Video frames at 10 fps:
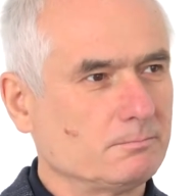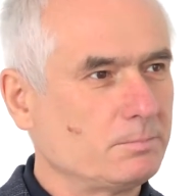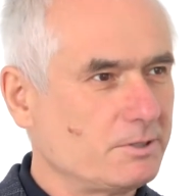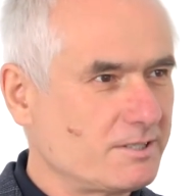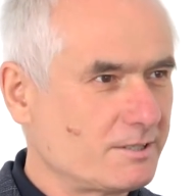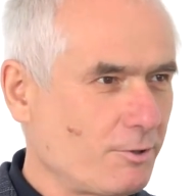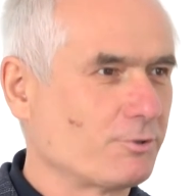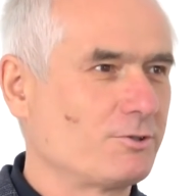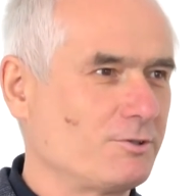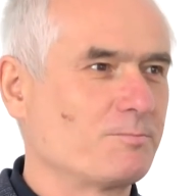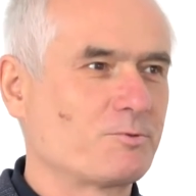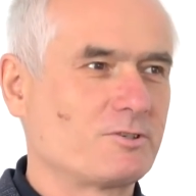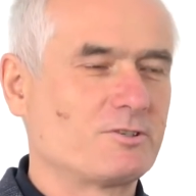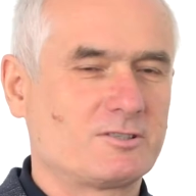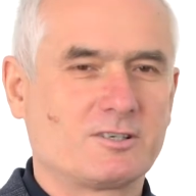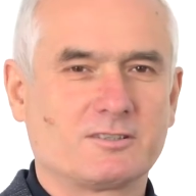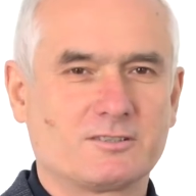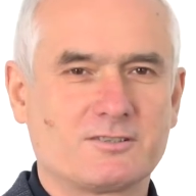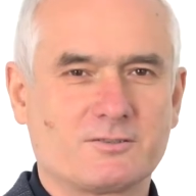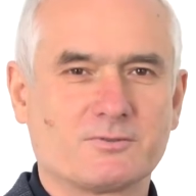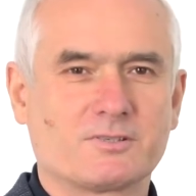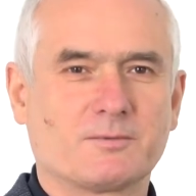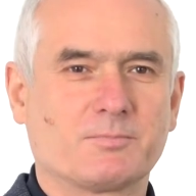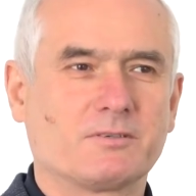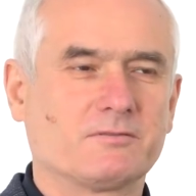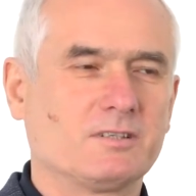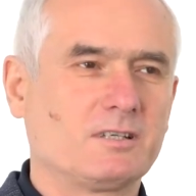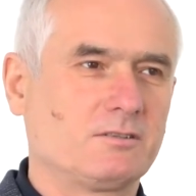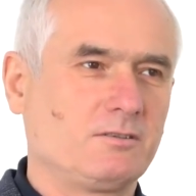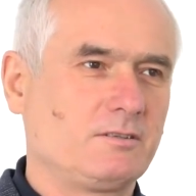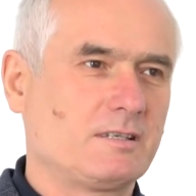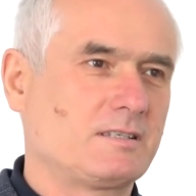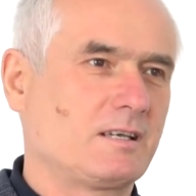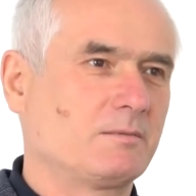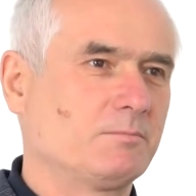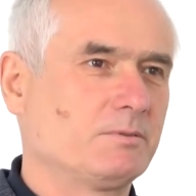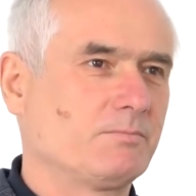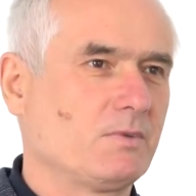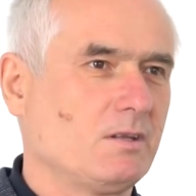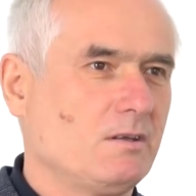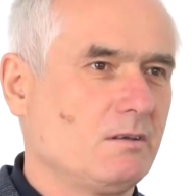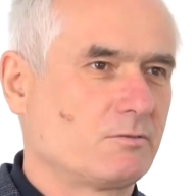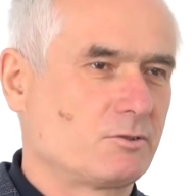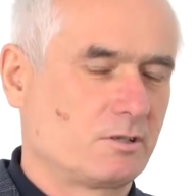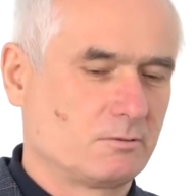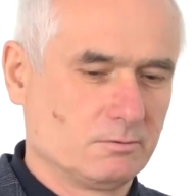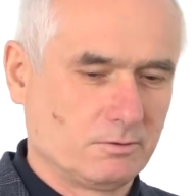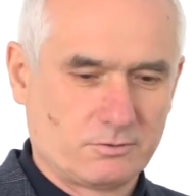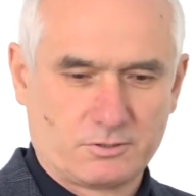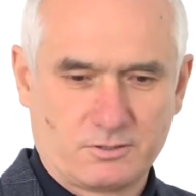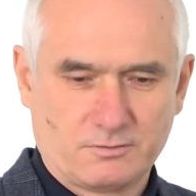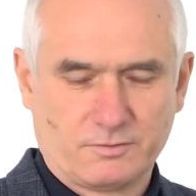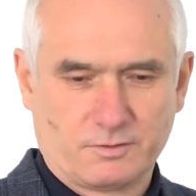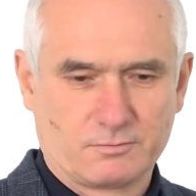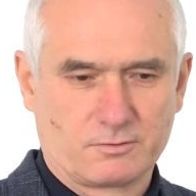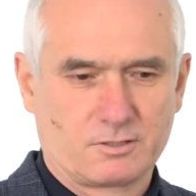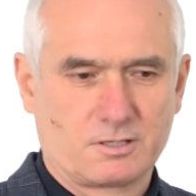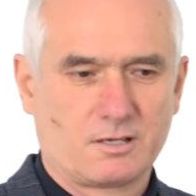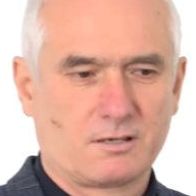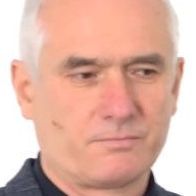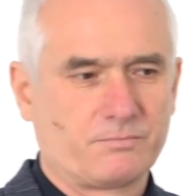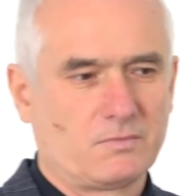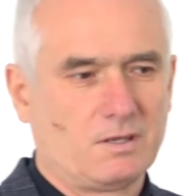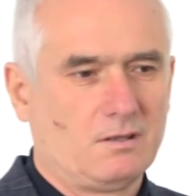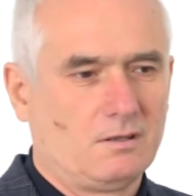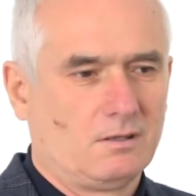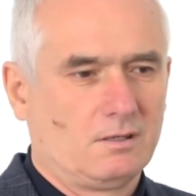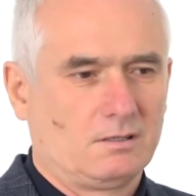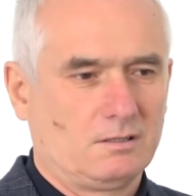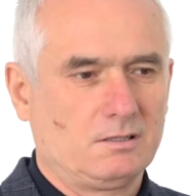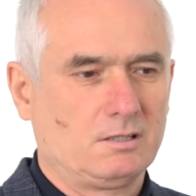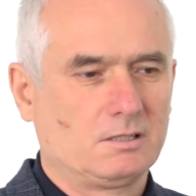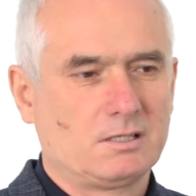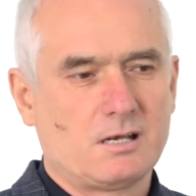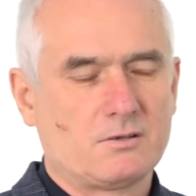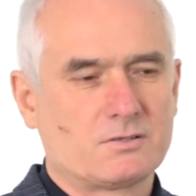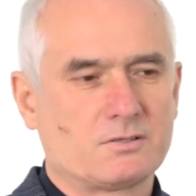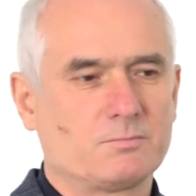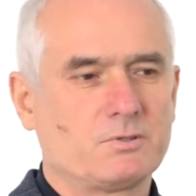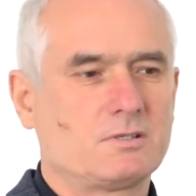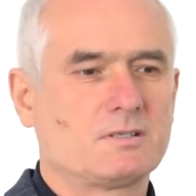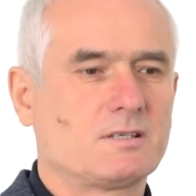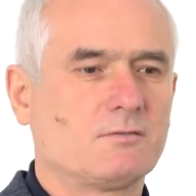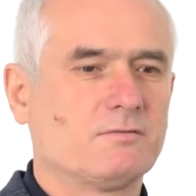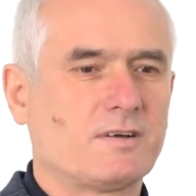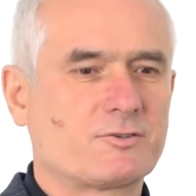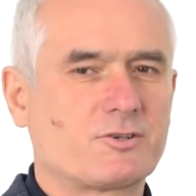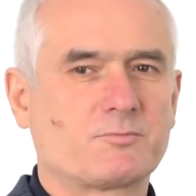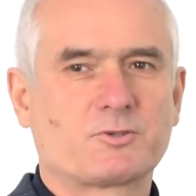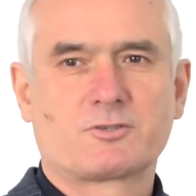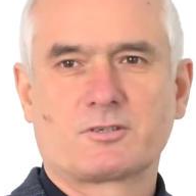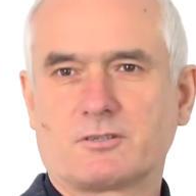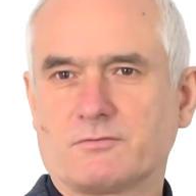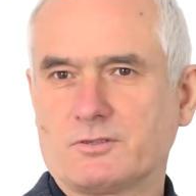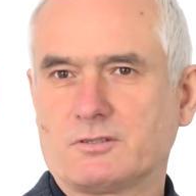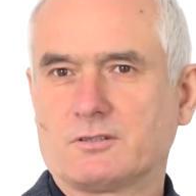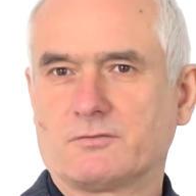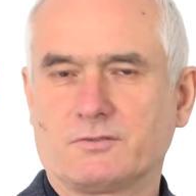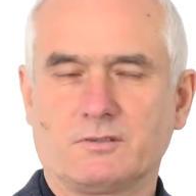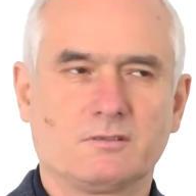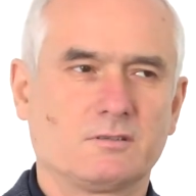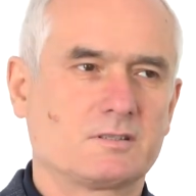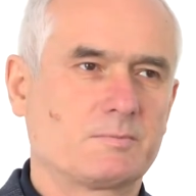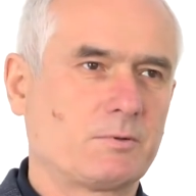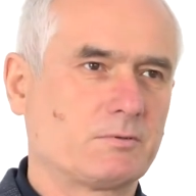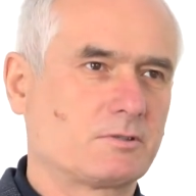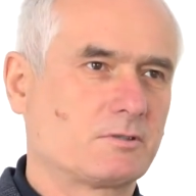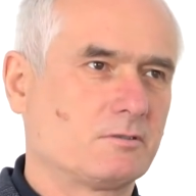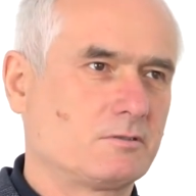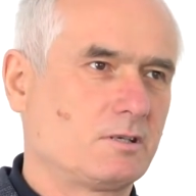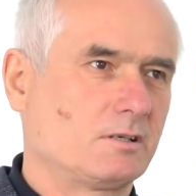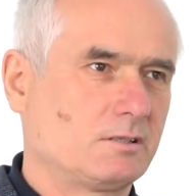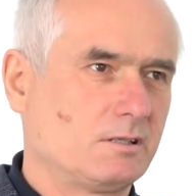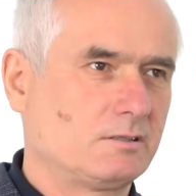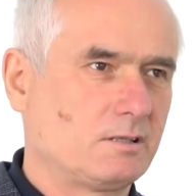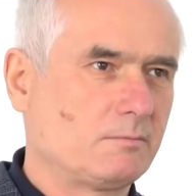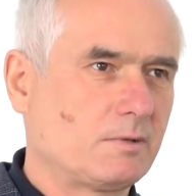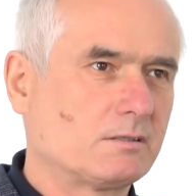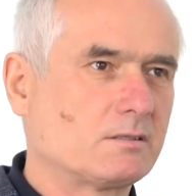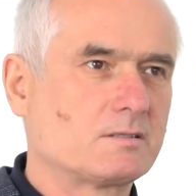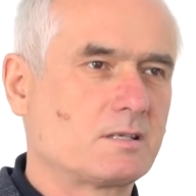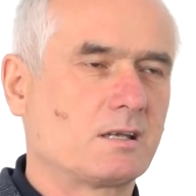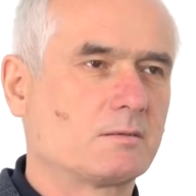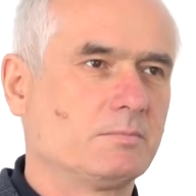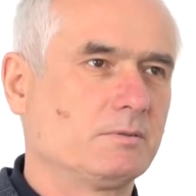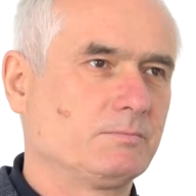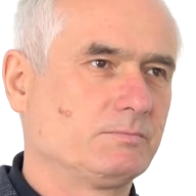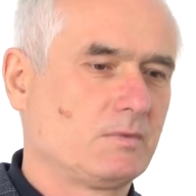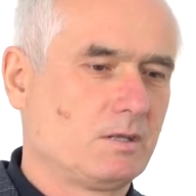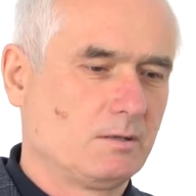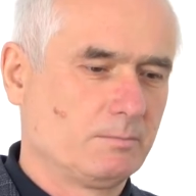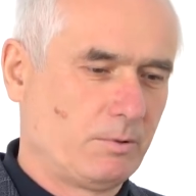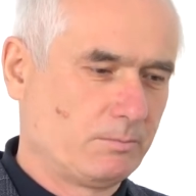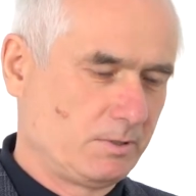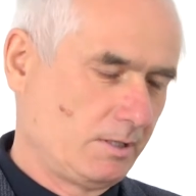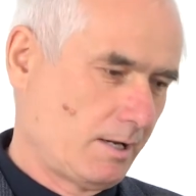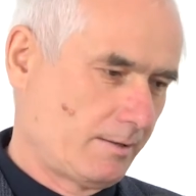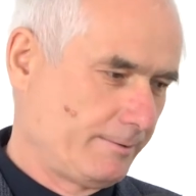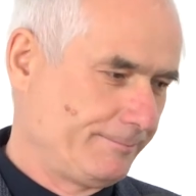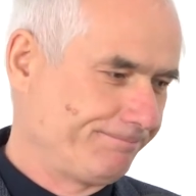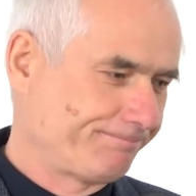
bliskości przyjścia Chrystusa, prawda? To nas jakby w szczególności wyróżnia. I ja osobiście zauważam, że rzeczywiście w innych społecznościach ten temat jest jakby pomijany.